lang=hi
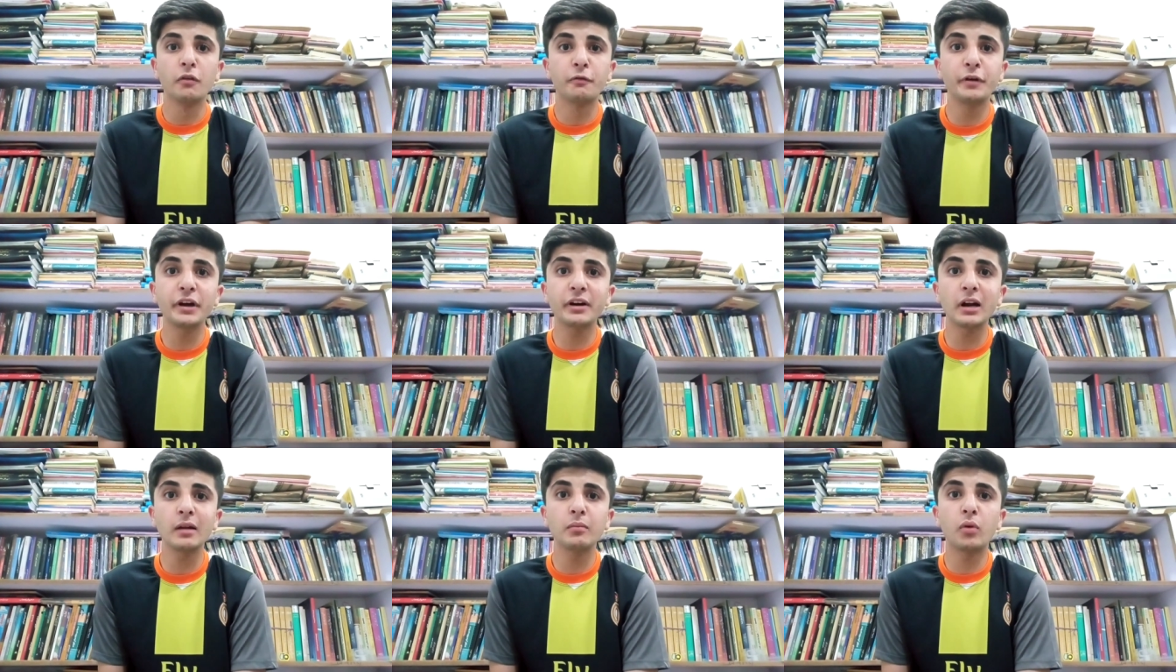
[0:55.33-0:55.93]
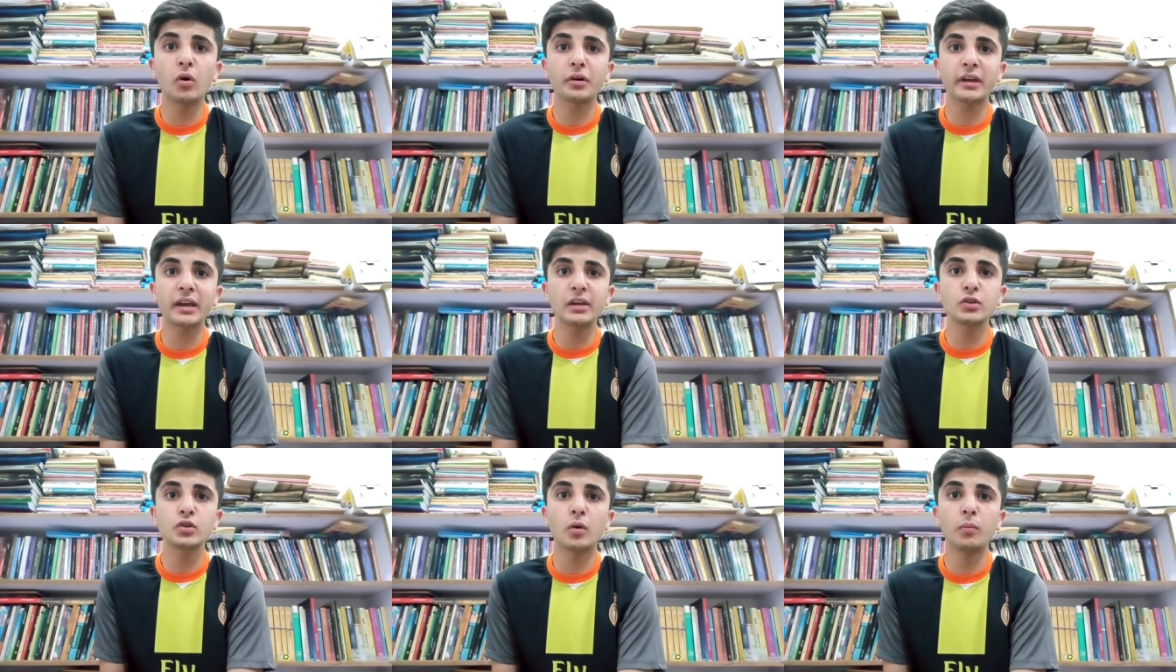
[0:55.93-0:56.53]
फेडरल बोर्ड
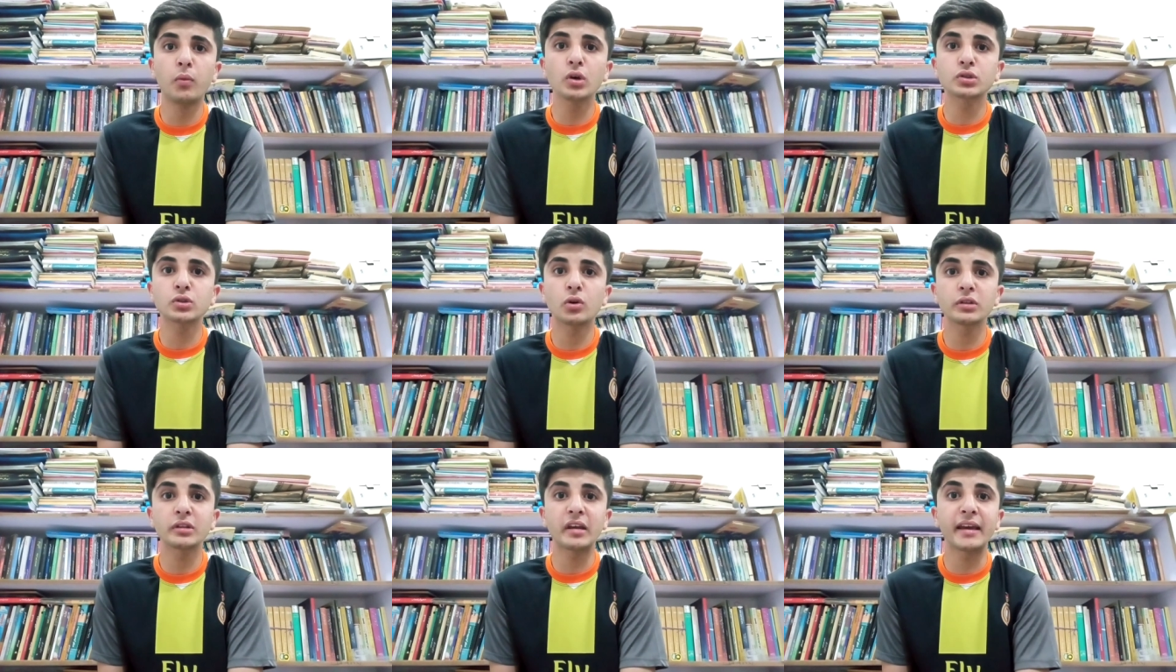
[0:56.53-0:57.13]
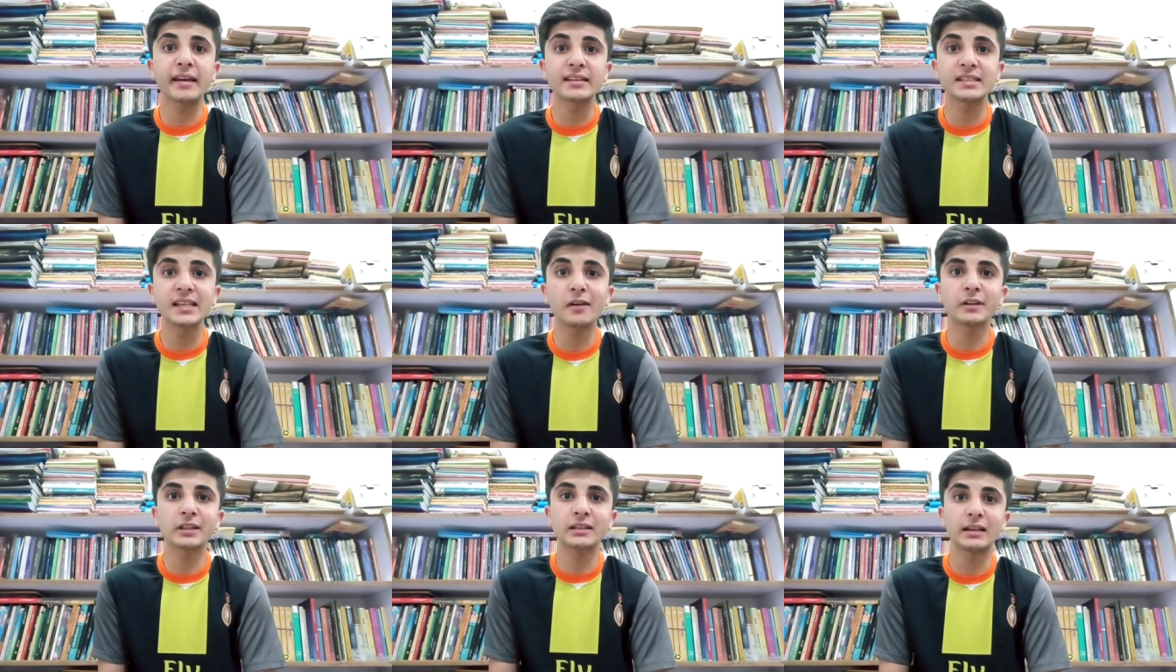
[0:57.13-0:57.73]
के जो बुक्स होते हैं
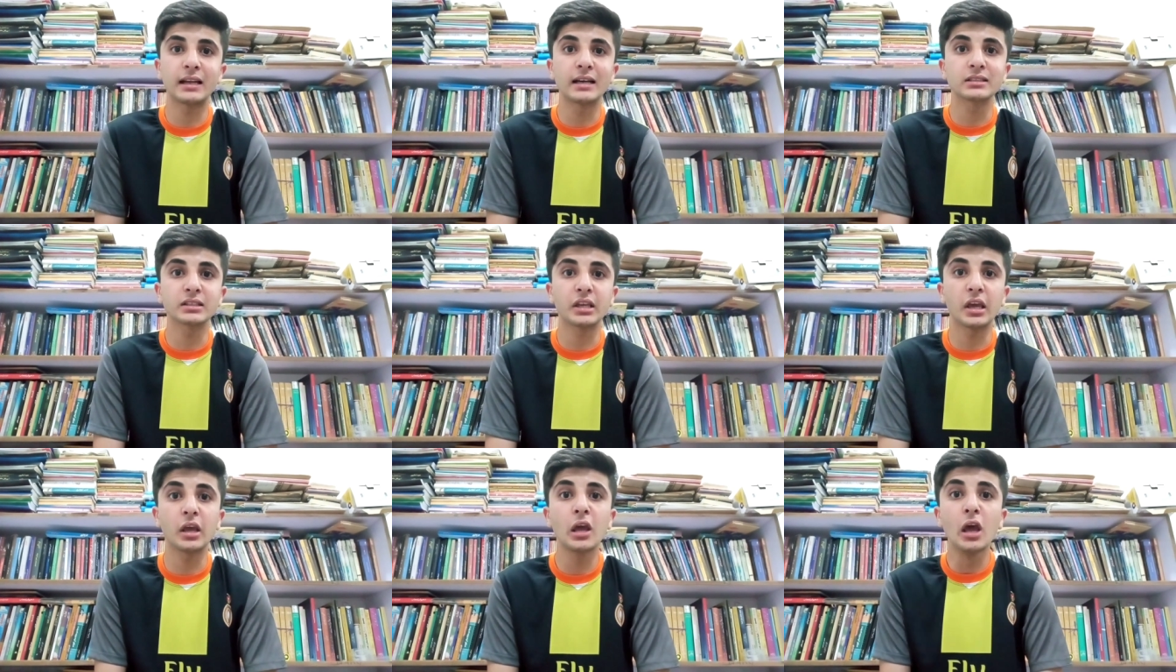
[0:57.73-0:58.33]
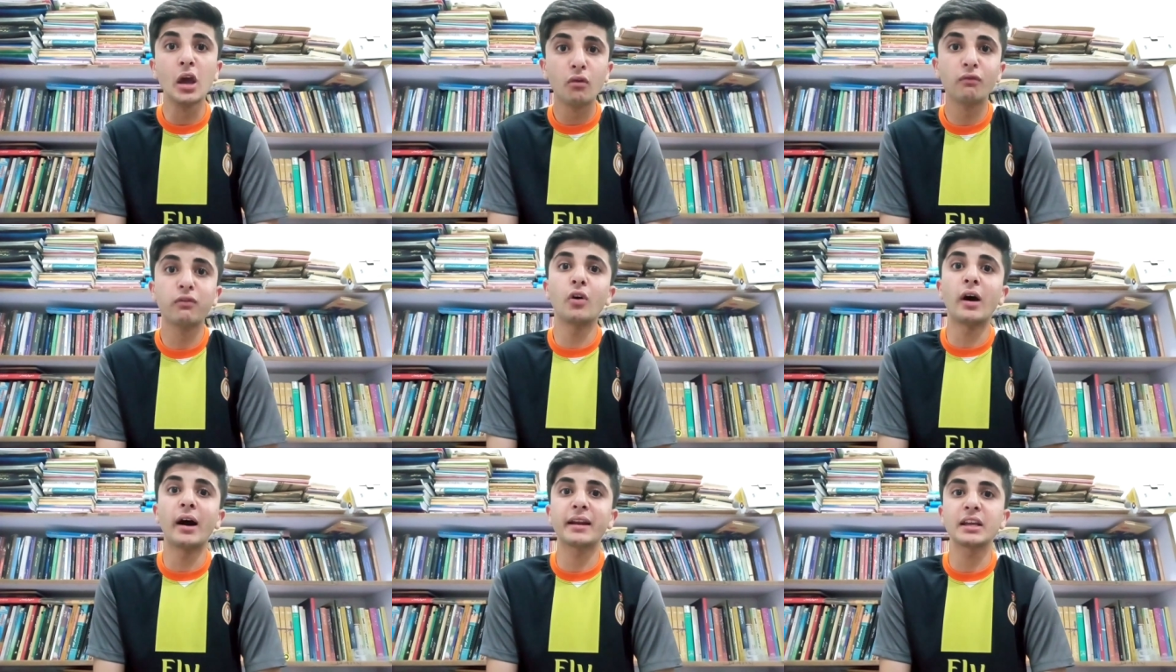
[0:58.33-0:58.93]
सेवन्थ क्लास के वो
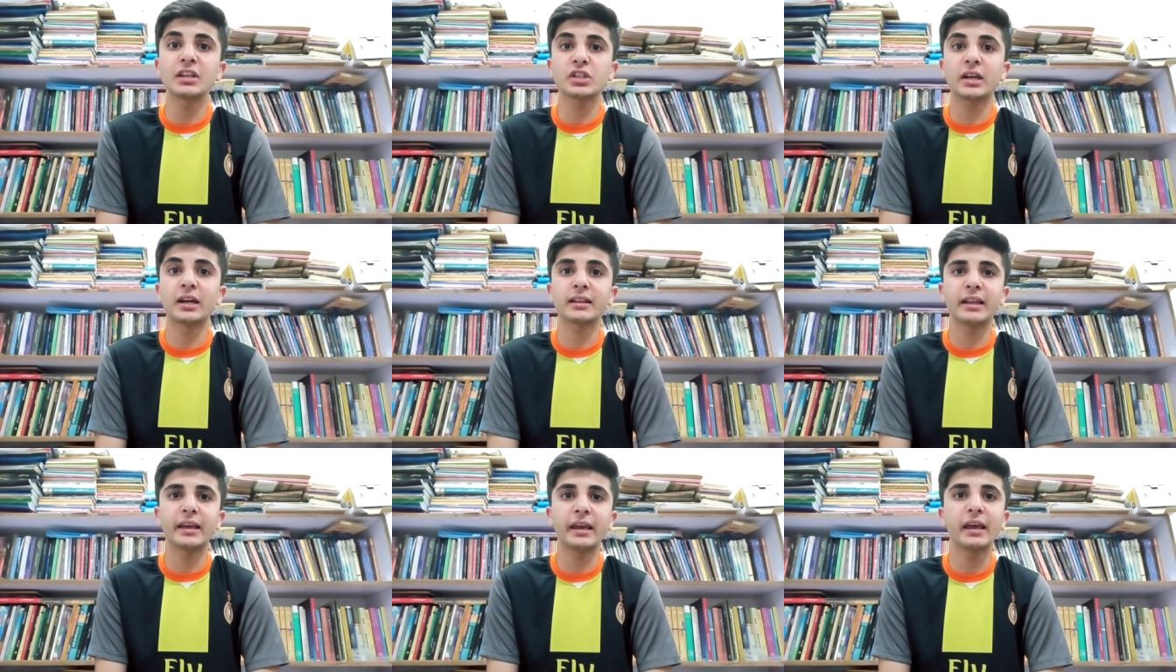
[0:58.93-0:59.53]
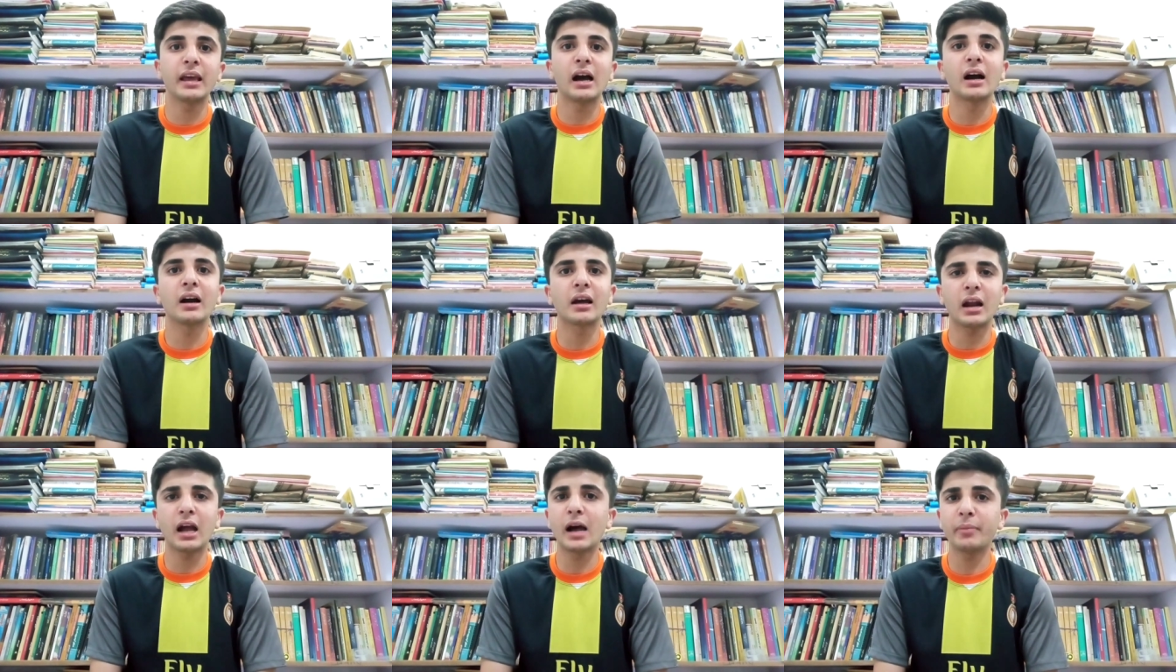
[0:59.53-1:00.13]
अरेंज करने हैं
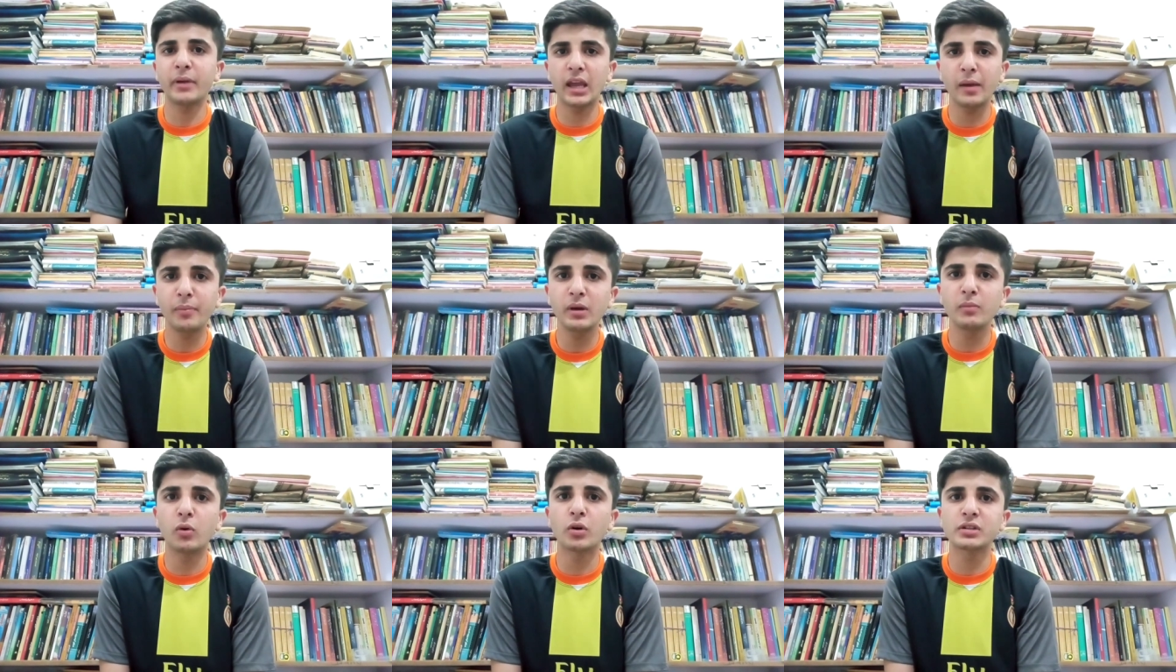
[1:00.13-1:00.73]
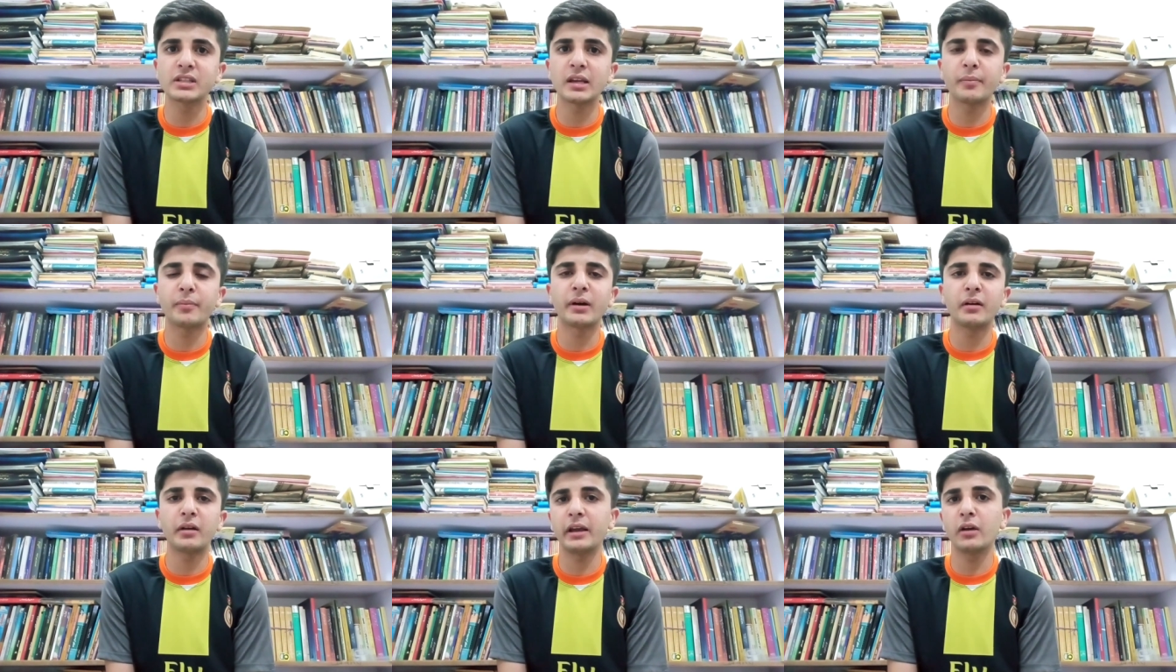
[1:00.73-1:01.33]
अगर आप केपी बोर्ड से
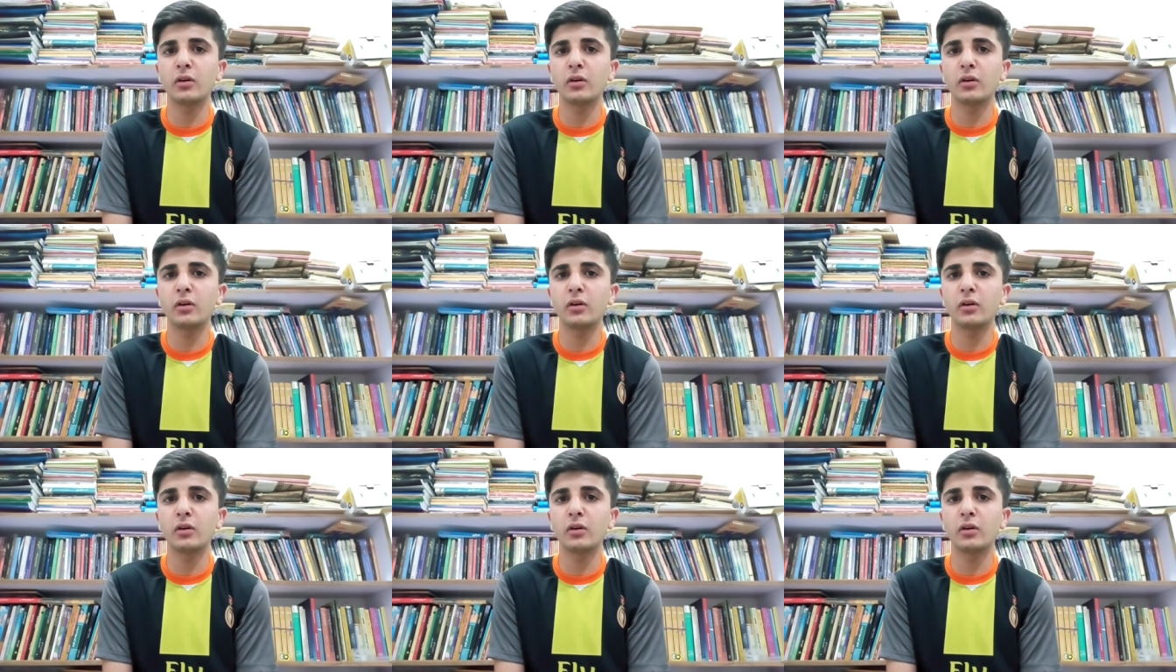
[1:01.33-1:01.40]
पढ़ रहे